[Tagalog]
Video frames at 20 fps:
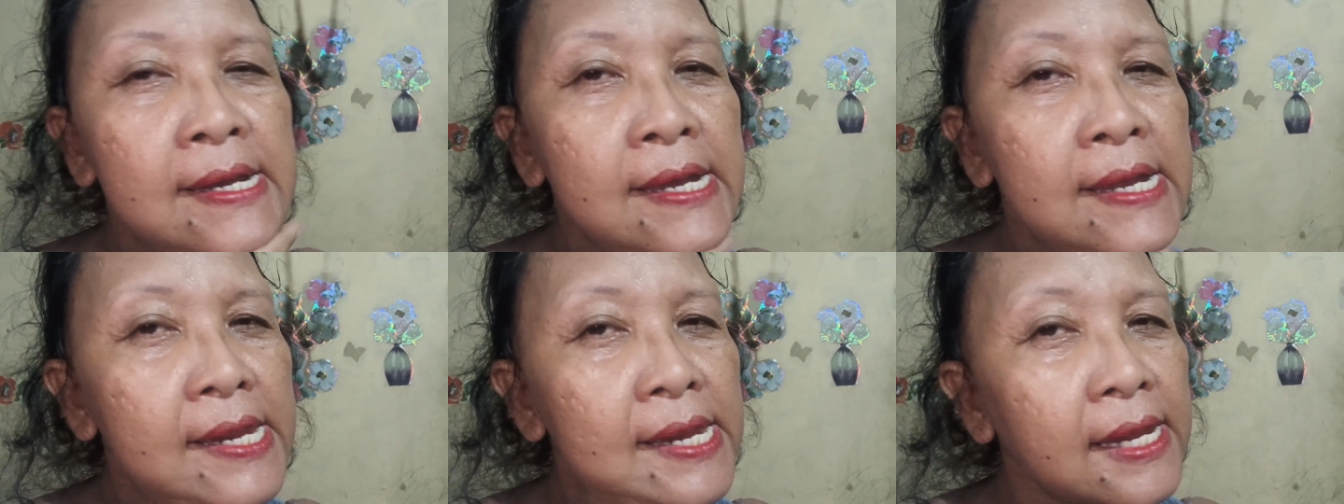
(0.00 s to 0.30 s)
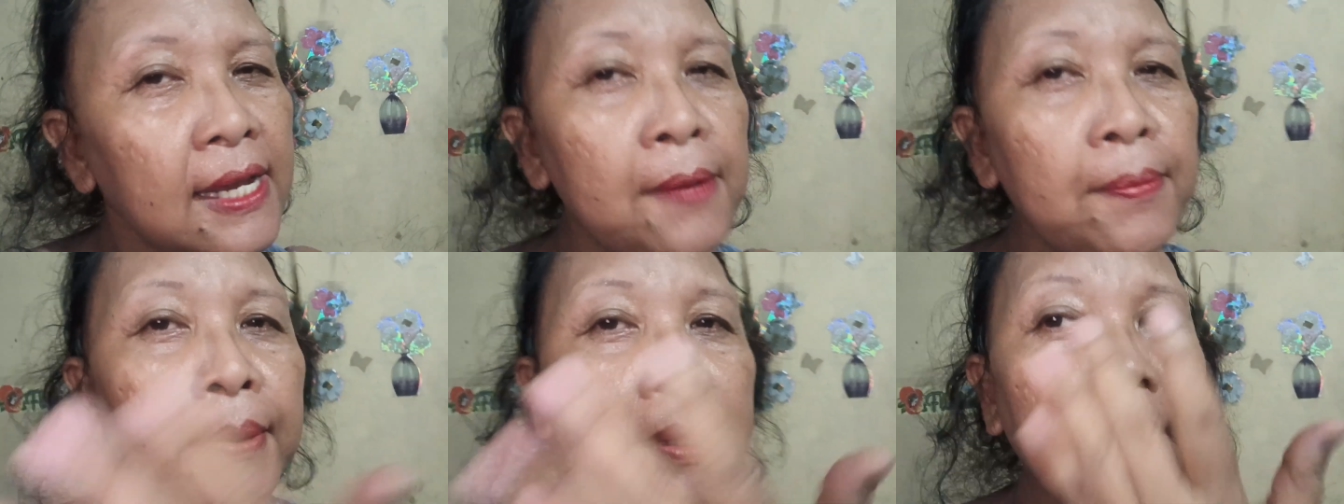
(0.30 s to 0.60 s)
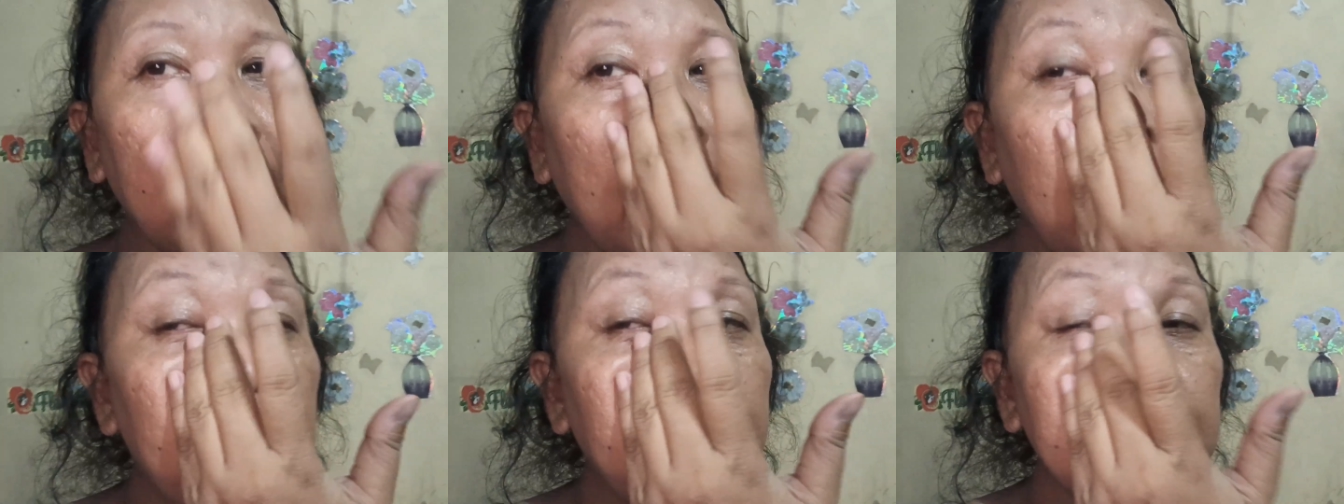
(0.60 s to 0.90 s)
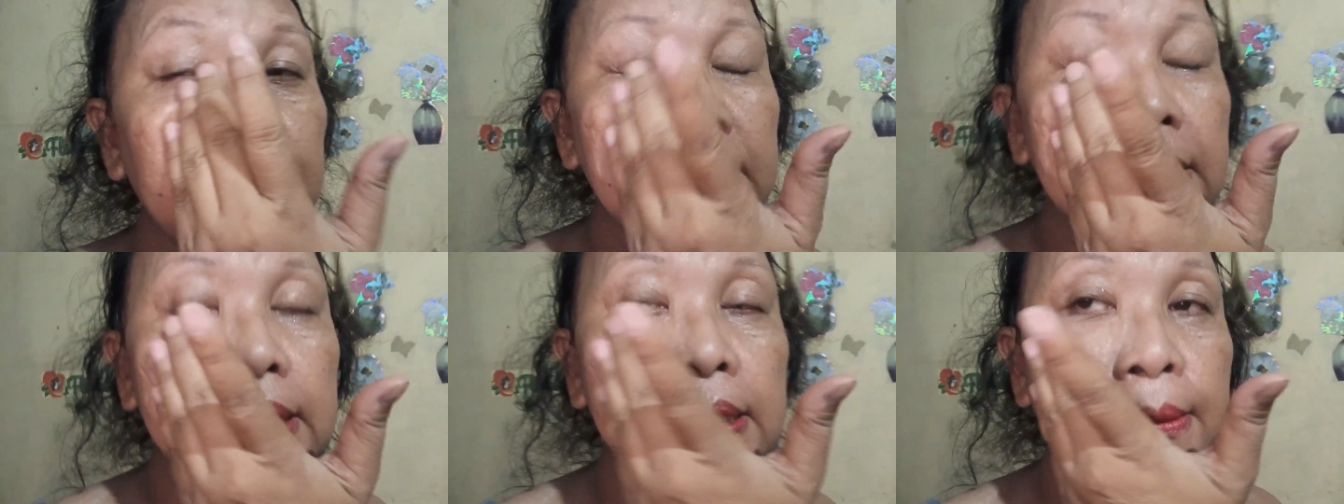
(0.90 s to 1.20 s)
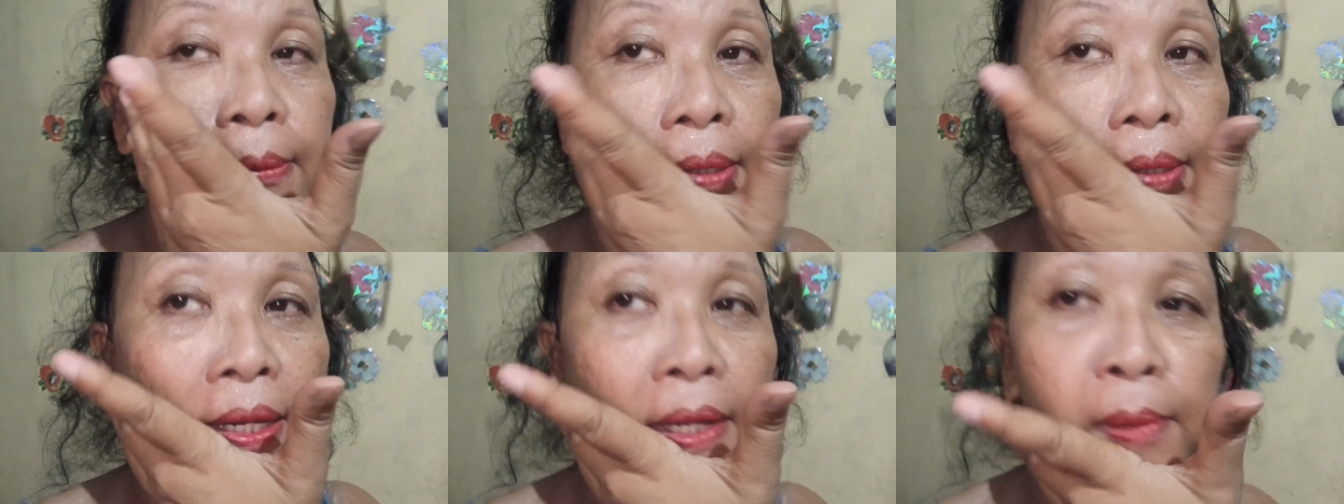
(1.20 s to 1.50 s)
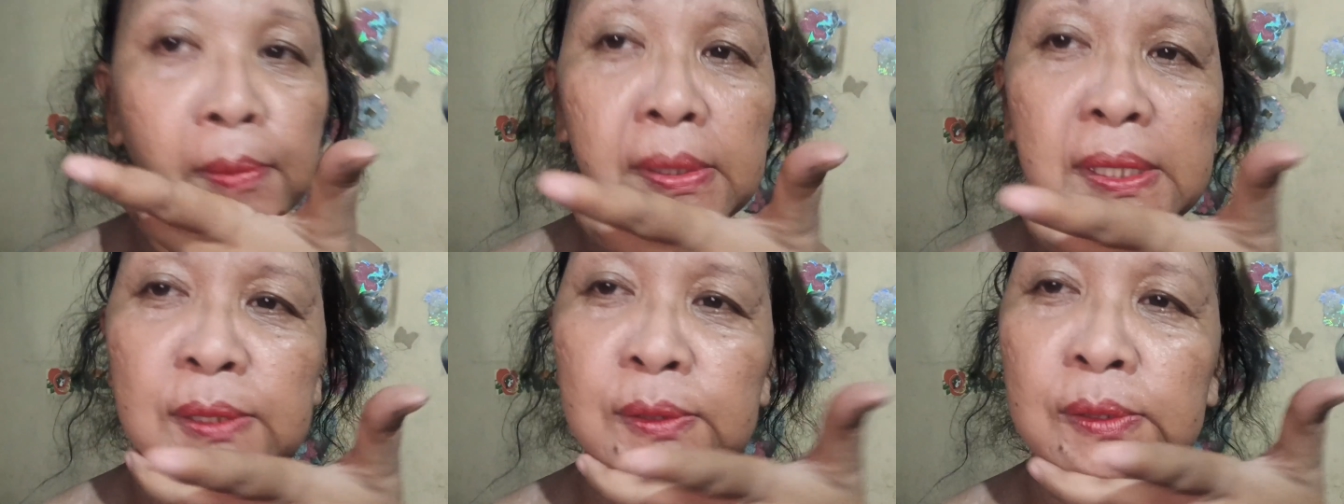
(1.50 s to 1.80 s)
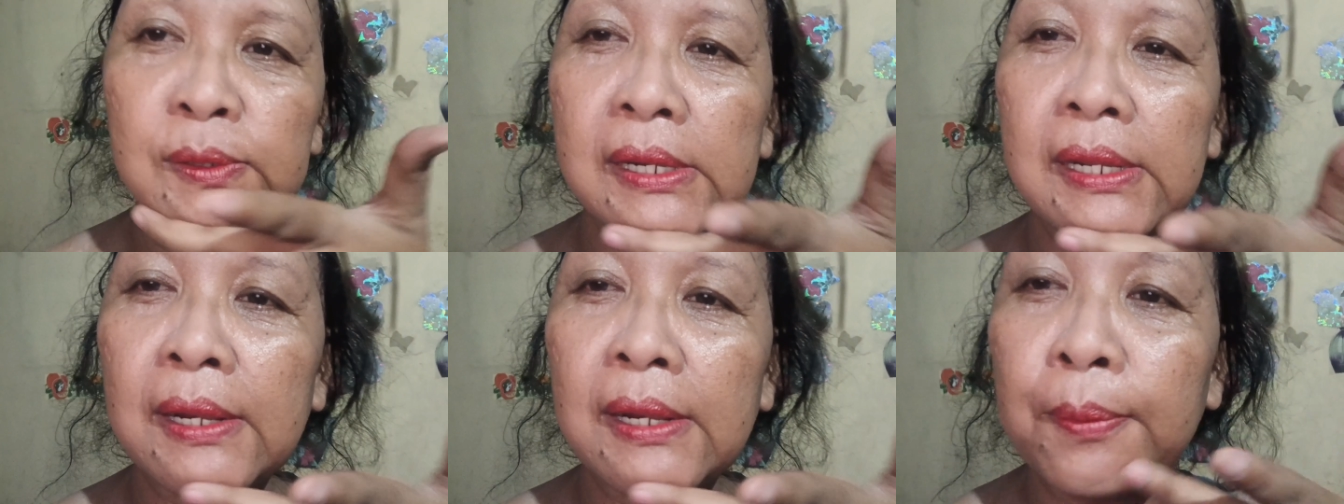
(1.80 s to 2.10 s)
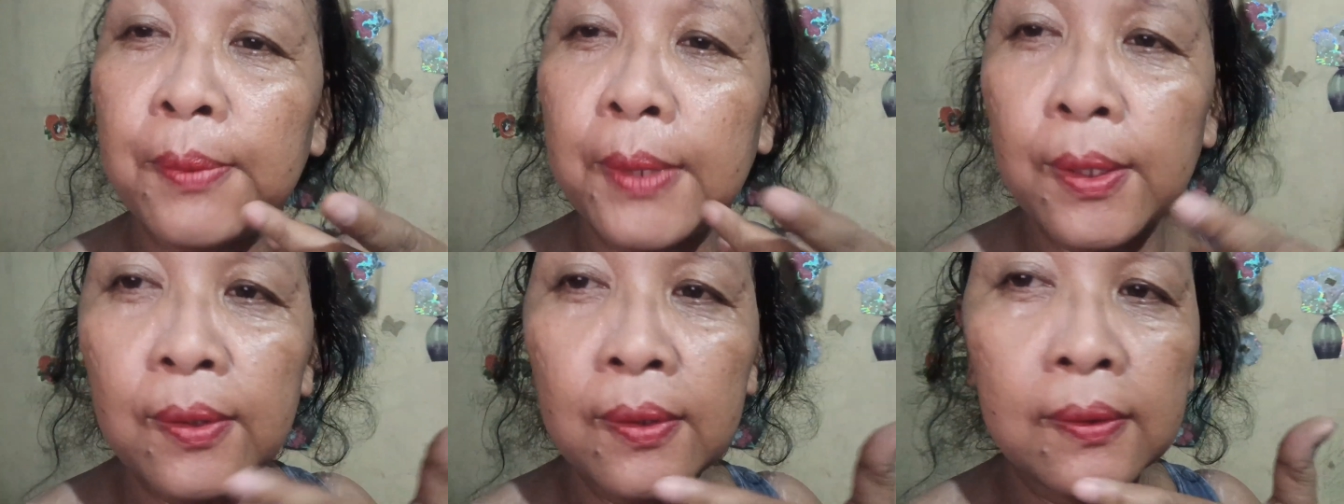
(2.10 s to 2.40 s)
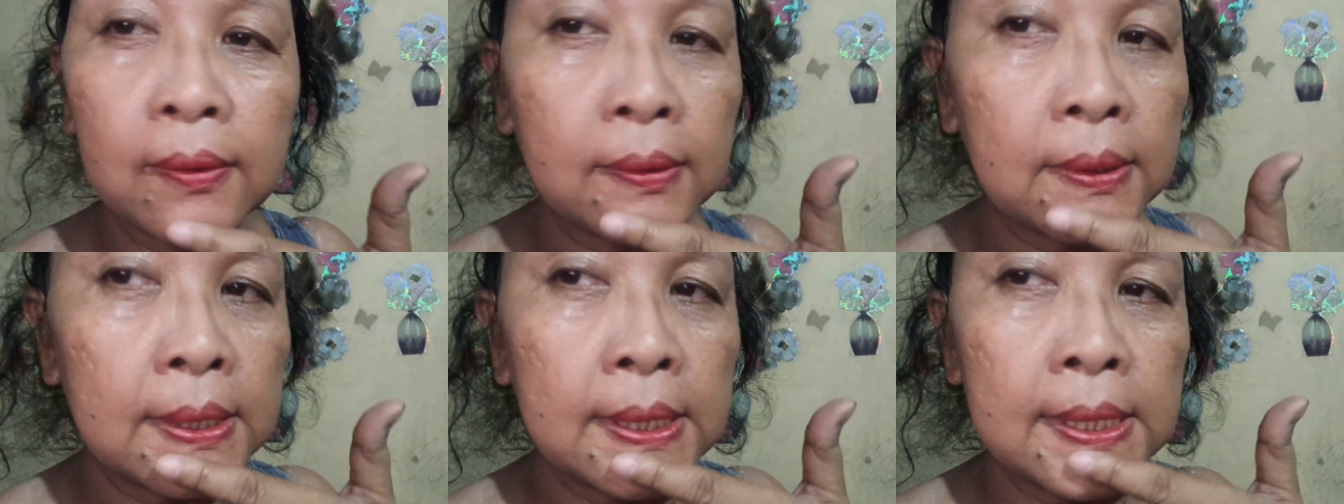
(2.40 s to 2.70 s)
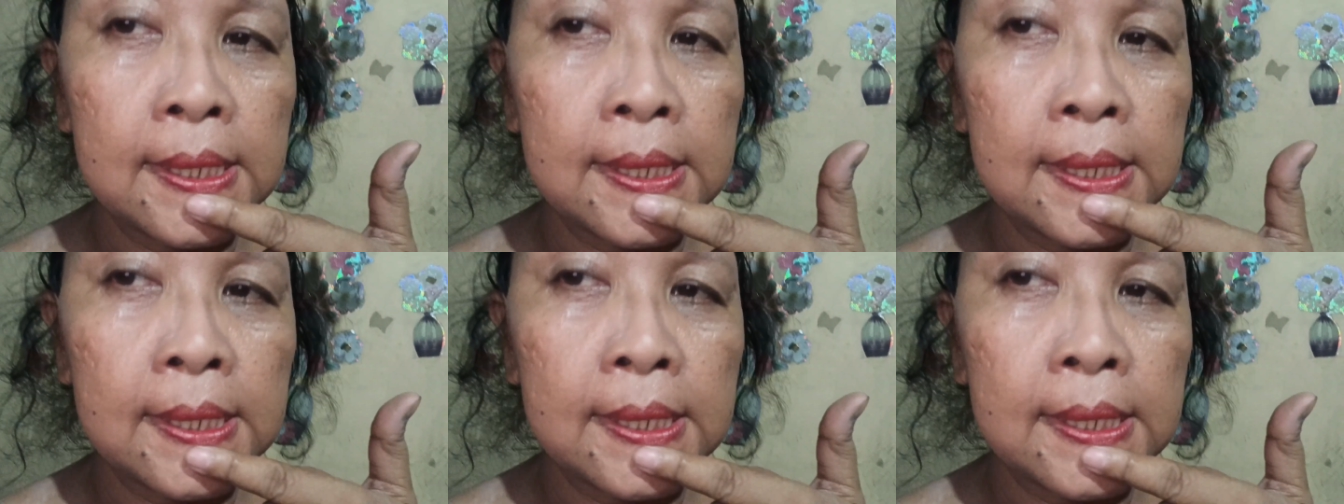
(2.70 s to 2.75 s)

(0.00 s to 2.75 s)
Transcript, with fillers: Ayan, nakapaghilamos na si Maria ang basurera pero